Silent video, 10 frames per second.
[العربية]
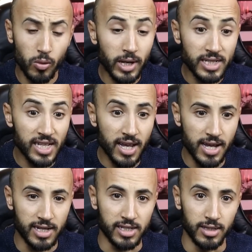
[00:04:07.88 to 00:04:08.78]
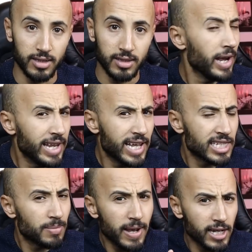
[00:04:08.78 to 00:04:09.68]
وقعدت ساكته بحال
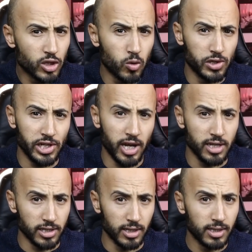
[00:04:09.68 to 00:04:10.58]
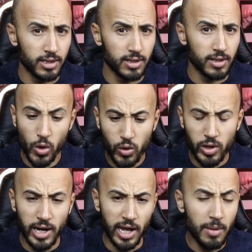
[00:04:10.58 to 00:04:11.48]
كانت باغا تقول شي حاجه
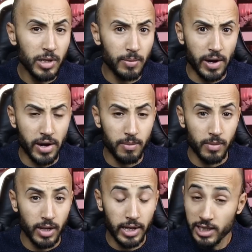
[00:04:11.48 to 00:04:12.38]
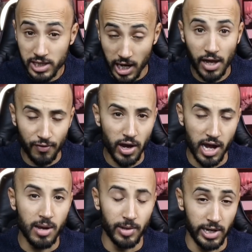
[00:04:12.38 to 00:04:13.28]
ويقول لها العميد ابراهيم كنتي عارفه
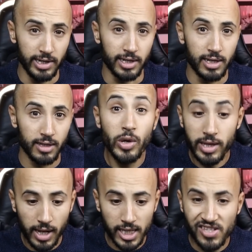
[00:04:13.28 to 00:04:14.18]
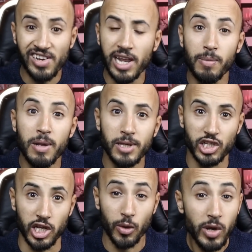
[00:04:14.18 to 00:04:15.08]
حامله ياك ويتنقص فرح بلا ما
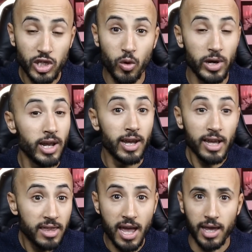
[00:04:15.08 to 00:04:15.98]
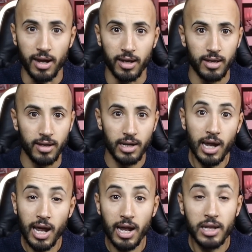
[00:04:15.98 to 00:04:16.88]
تشعر وهي تقول ليه دايره
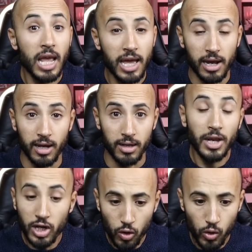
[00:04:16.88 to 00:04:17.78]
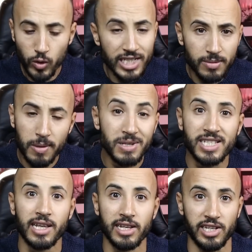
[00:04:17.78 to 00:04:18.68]
ها دايره غادي يكون هو السبب
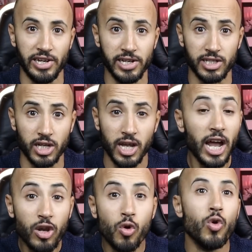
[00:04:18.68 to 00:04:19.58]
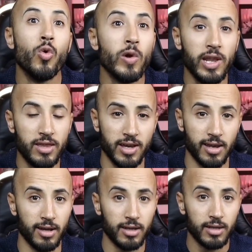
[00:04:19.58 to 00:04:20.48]
بزاف حياتها غيكون هو اللي
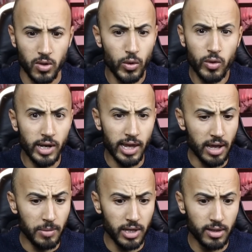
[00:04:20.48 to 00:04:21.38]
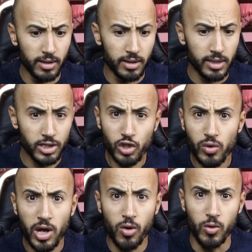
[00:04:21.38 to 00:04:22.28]
دايره ويقول الحميد
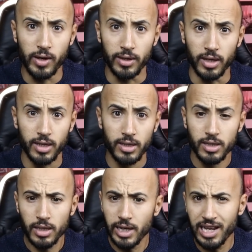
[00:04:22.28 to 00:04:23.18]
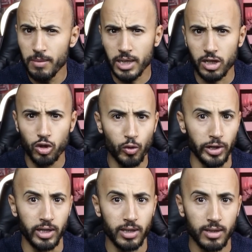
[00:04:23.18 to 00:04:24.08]
شكون هو هذا علاه من
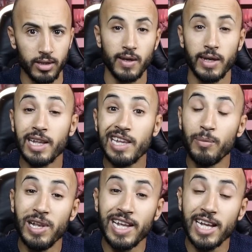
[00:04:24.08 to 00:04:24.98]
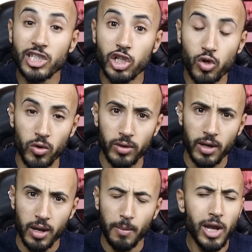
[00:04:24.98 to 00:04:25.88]
كدوي قالت لي بلي كانت كتكون
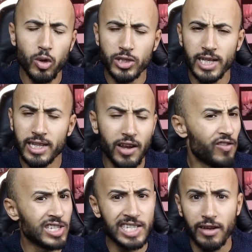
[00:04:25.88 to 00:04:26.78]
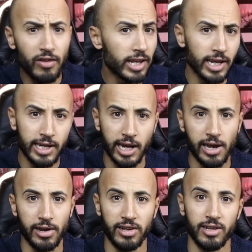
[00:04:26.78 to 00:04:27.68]
مع الاستاذ ديال الفلسفه اللي كان
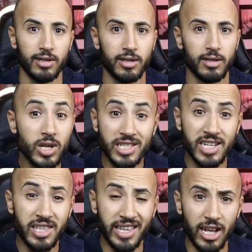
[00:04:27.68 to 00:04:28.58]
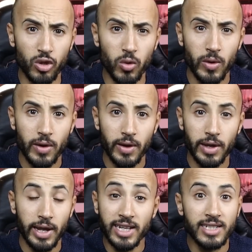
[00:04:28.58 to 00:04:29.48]
كيقرينا وكانت كدير عنده
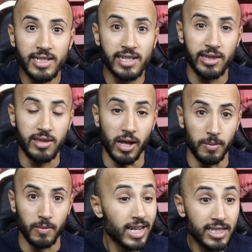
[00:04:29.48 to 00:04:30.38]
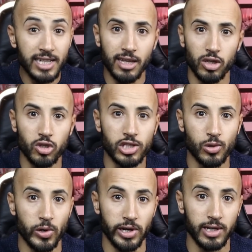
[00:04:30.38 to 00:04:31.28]
حصص ديال الدعم كتزيد عنده
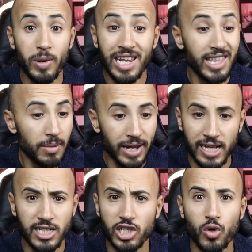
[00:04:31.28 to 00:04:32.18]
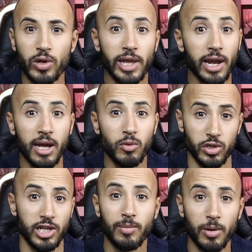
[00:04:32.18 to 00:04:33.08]
السوايع وبلي ديما كانت كتقولي راها
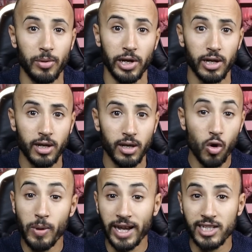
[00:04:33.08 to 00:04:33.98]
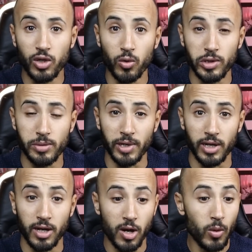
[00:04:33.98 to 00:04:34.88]
معجبه به وباغي يتزوج
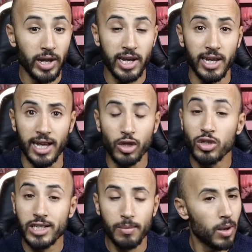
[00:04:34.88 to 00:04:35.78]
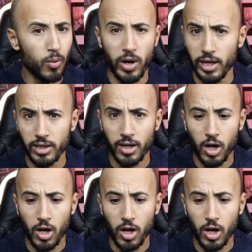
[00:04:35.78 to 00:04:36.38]
به ولكن عنده سبب واحد